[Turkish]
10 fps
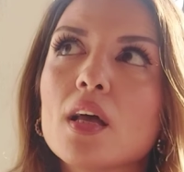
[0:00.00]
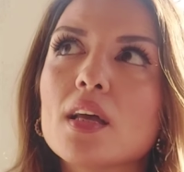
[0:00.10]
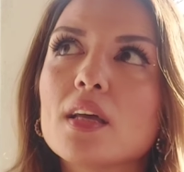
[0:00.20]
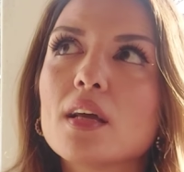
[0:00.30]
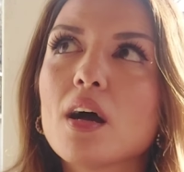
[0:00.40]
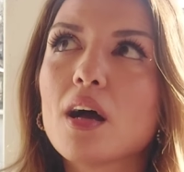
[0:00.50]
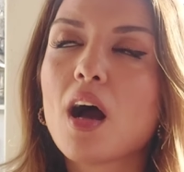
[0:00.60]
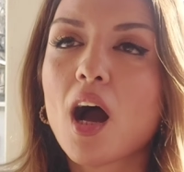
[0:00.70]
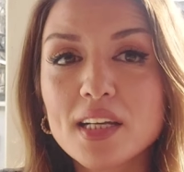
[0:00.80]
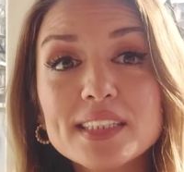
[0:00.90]
E,
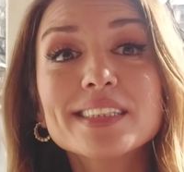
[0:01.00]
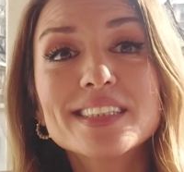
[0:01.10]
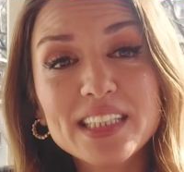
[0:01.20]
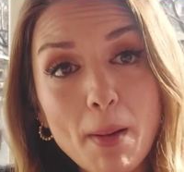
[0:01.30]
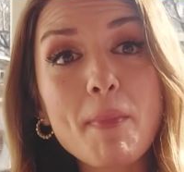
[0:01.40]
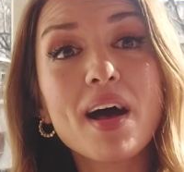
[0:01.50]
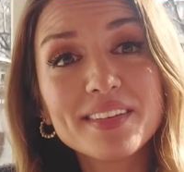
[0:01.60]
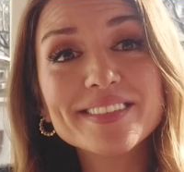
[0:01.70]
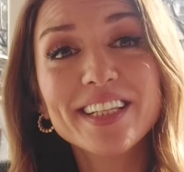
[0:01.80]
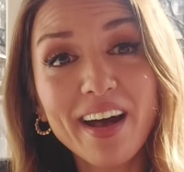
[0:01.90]
aynı
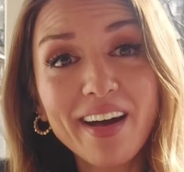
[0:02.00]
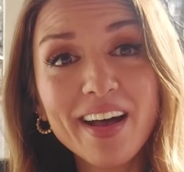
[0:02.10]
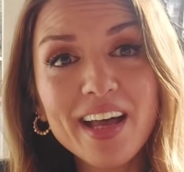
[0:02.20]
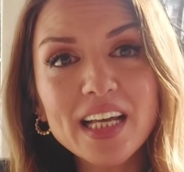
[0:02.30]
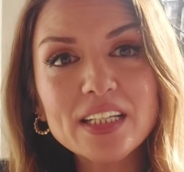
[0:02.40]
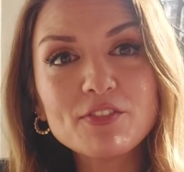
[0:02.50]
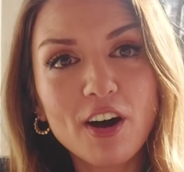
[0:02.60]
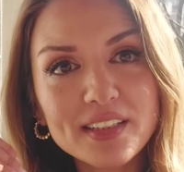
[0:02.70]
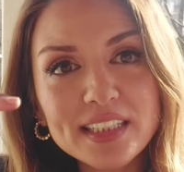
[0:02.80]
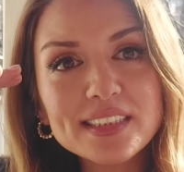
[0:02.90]
zamanda
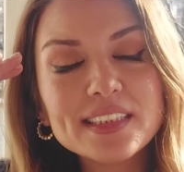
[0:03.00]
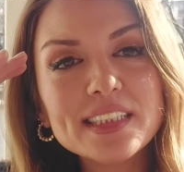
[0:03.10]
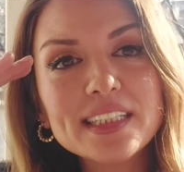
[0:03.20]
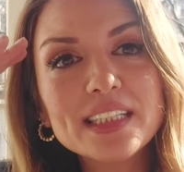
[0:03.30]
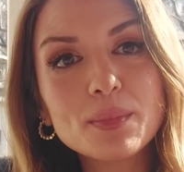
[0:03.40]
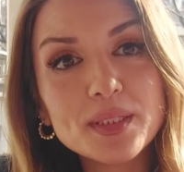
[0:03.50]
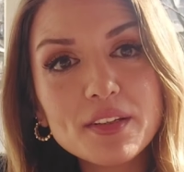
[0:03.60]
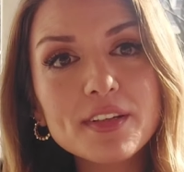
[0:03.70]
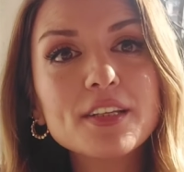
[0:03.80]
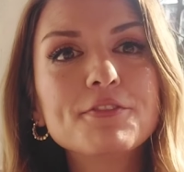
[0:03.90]
vaat ettiği
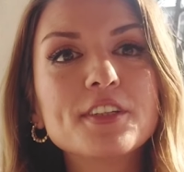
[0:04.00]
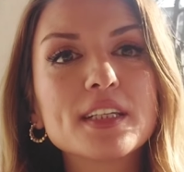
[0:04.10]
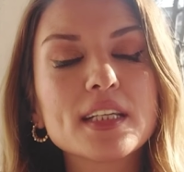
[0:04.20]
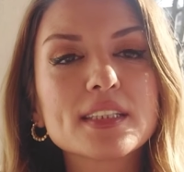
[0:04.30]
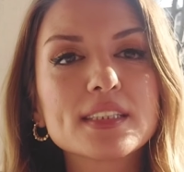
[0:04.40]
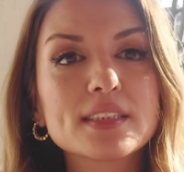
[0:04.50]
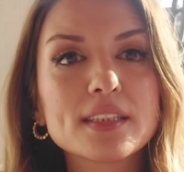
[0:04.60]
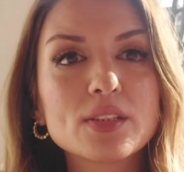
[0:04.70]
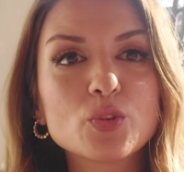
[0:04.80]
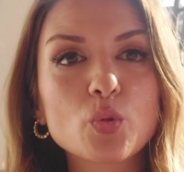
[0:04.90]
lamine ve lifting
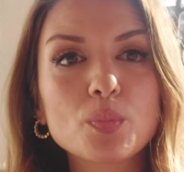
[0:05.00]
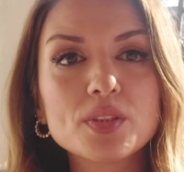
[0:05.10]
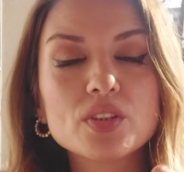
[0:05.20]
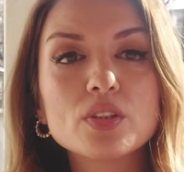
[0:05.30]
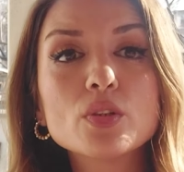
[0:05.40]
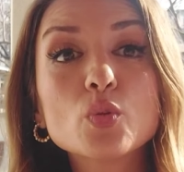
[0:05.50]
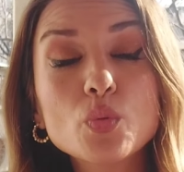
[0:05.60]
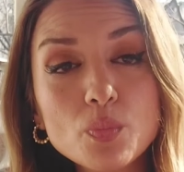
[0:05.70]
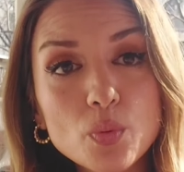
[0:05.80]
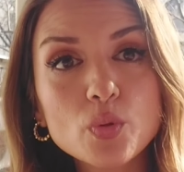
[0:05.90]
etkisinde de çok başarılı.
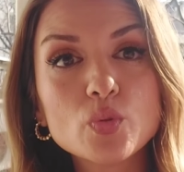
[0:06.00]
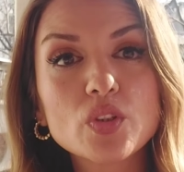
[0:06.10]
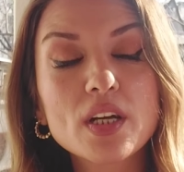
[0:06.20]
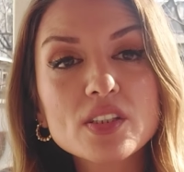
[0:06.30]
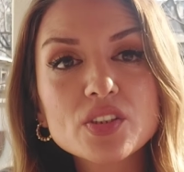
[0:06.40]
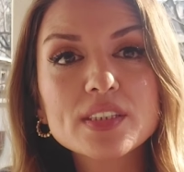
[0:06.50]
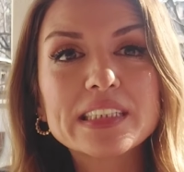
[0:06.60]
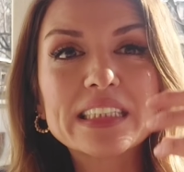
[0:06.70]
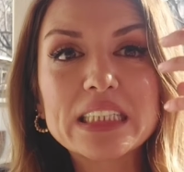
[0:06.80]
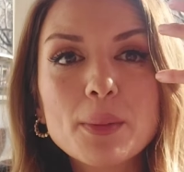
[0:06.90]
Gün boyunca
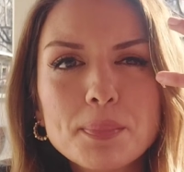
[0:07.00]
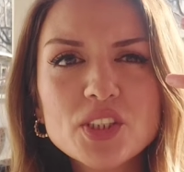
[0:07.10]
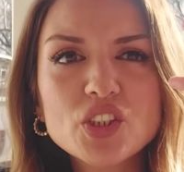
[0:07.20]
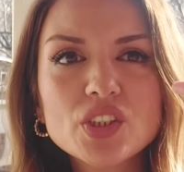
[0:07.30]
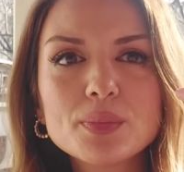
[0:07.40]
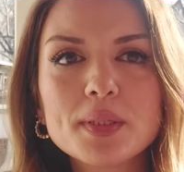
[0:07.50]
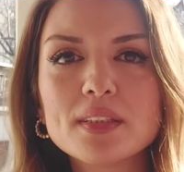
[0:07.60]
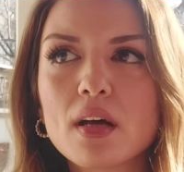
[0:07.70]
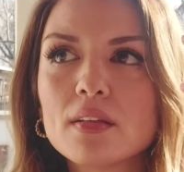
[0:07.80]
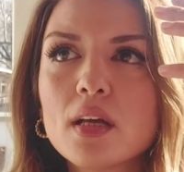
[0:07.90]
kaşlarınızı
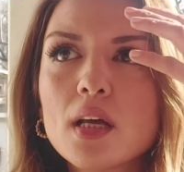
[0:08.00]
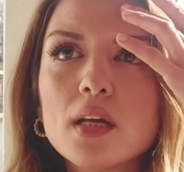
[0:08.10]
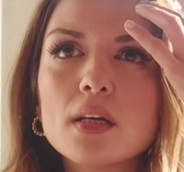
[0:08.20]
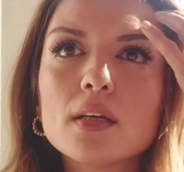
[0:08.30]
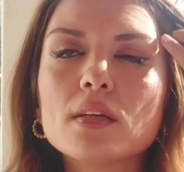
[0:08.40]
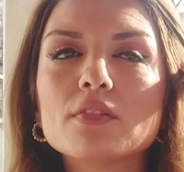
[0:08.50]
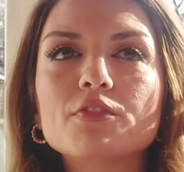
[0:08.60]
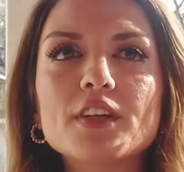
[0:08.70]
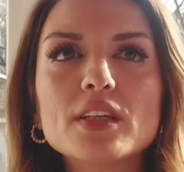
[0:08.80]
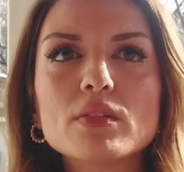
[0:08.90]
yapıştırmadan e,
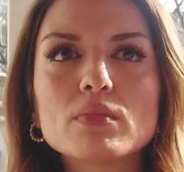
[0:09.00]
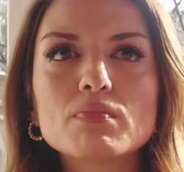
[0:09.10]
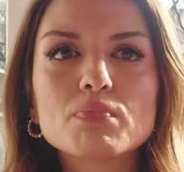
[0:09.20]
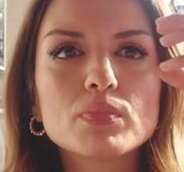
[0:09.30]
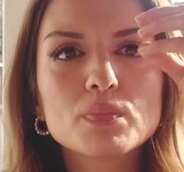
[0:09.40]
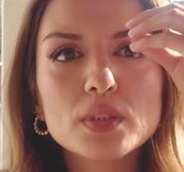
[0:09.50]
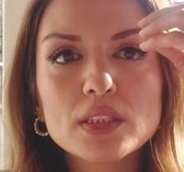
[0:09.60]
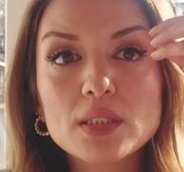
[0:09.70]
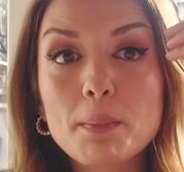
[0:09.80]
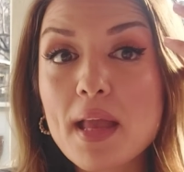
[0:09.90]
ve
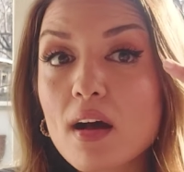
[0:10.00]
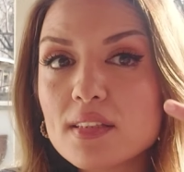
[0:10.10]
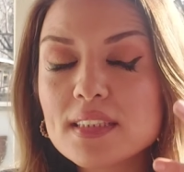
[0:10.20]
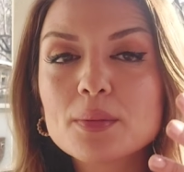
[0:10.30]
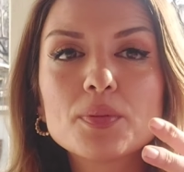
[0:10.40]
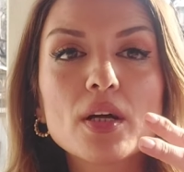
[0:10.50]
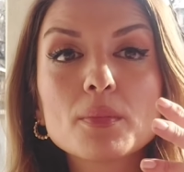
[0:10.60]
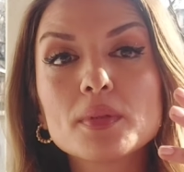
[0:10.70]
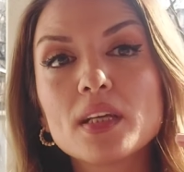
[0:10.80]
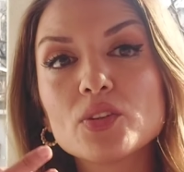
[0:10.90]
işte beyazlık
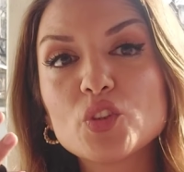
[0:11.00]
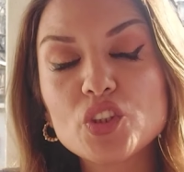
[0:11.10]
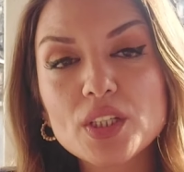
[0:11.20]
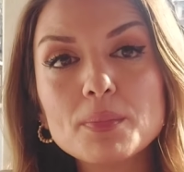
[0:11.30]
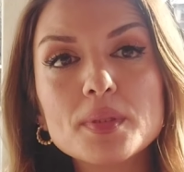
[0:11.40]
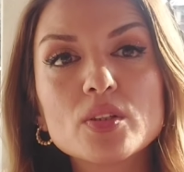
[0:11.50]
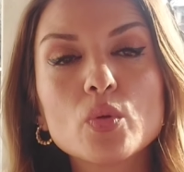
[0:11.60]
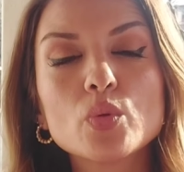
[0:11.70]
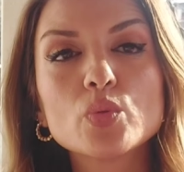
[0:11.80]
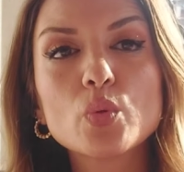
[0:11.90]
bırakmadan, çirkin bir
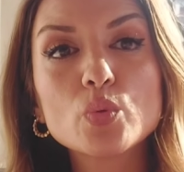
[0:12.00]
görüntü